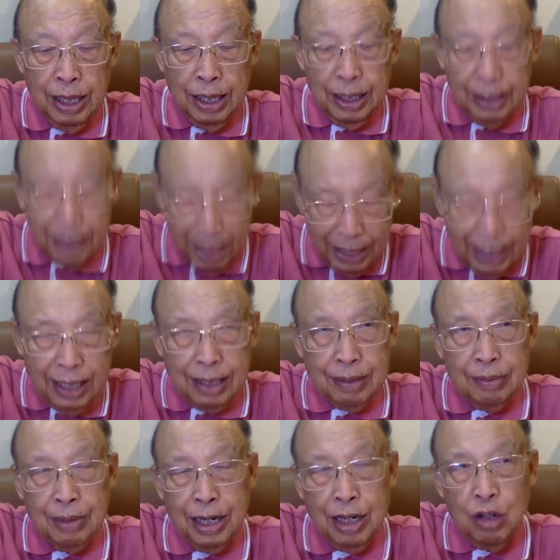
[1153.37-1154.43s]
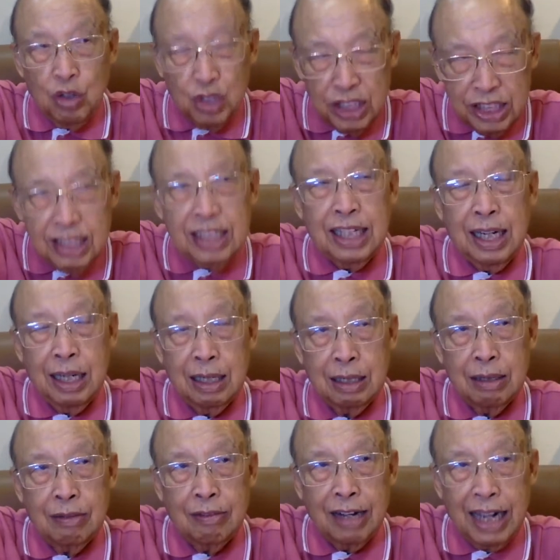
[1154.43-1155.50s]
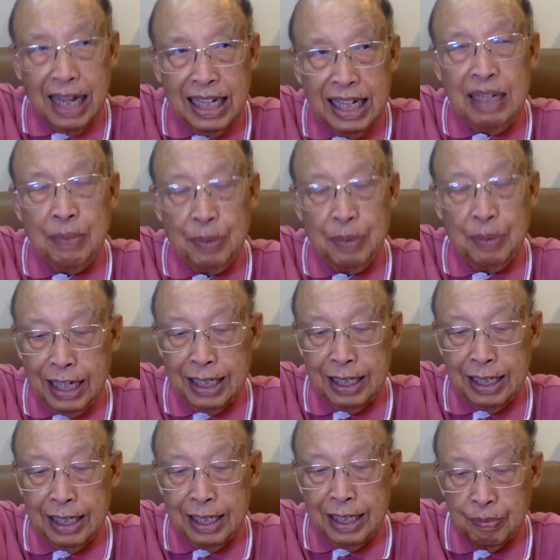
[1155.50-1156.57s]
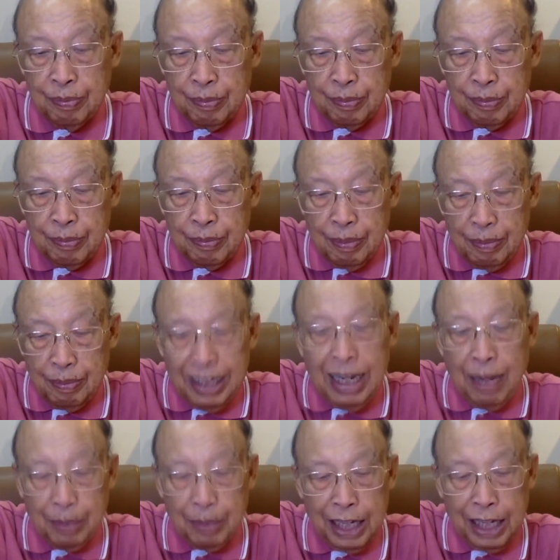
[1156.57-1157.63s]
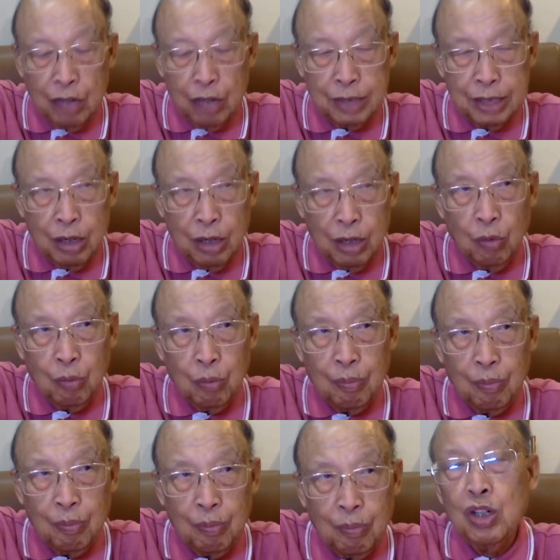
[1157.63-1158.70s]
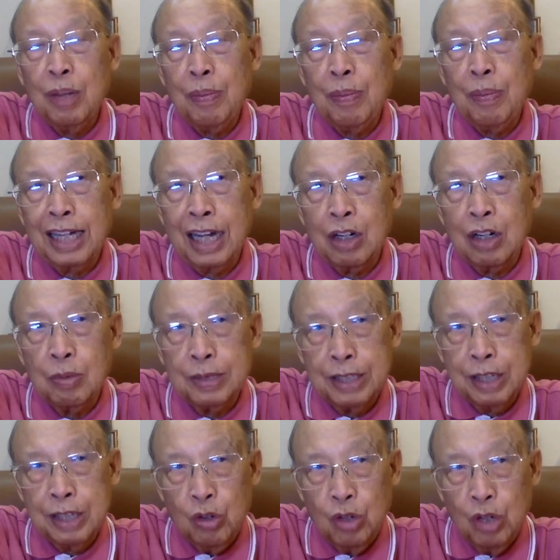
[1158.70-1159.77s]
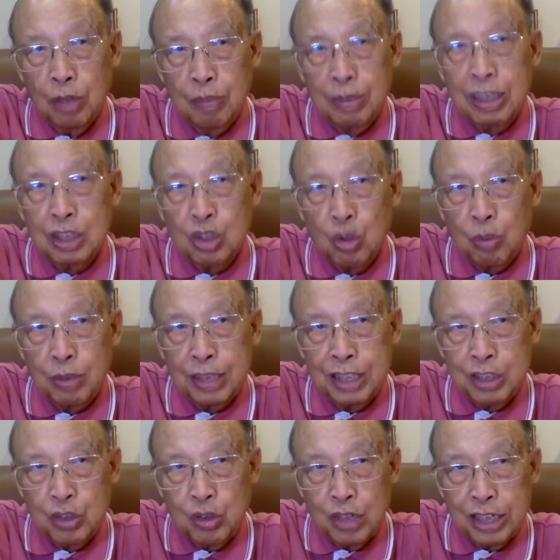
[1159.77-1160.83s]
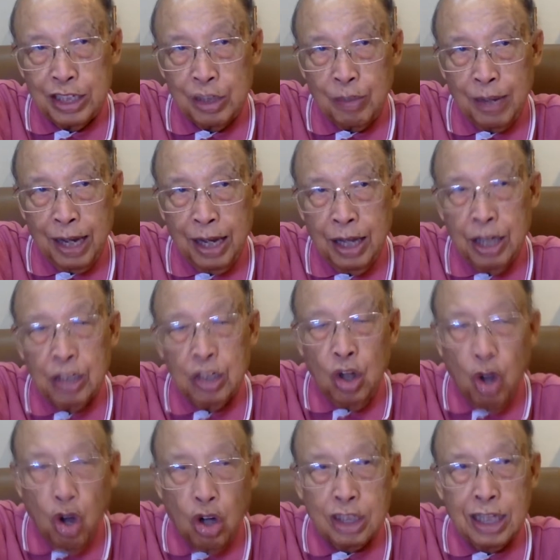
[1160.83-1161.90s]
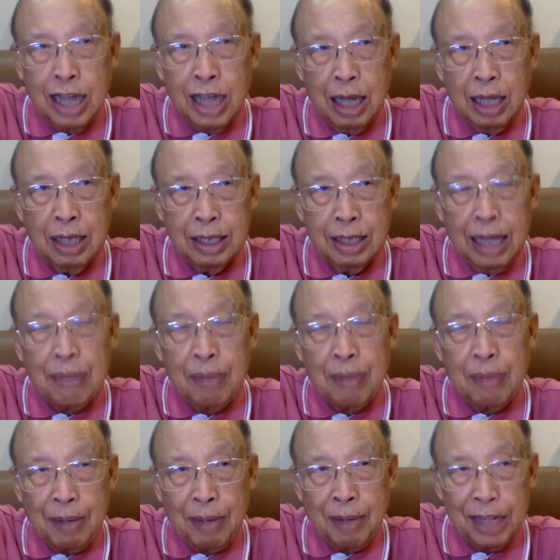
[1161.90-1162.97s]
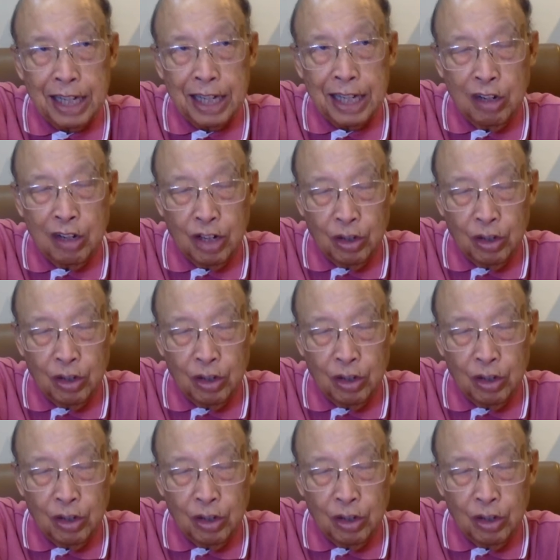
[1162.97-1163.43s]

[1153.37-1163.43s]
ดังนั้นให้เขาเสือว่ากันดีพญาตินั้นแม่น้ำพระไทยของพระเจ้า มันอยู่ในแผนการของพระเจ้า เมื่อส่งพระเยซูคริสต์เจ้ามา นอกจากไทยบาปกรรมให้แก่เขาแล้ว